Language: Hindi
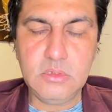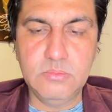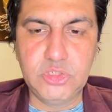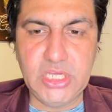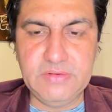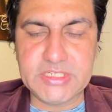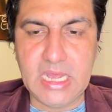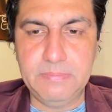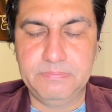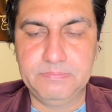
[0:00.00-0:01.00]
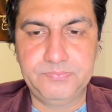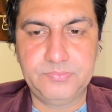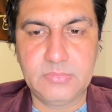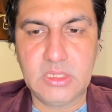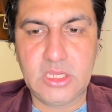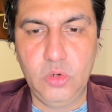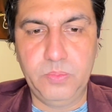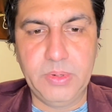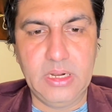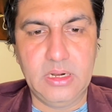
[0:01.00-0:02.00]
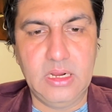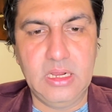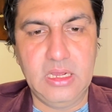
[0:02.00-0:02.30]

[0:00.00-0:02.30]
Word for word: मुशरफ साहब के ऊपर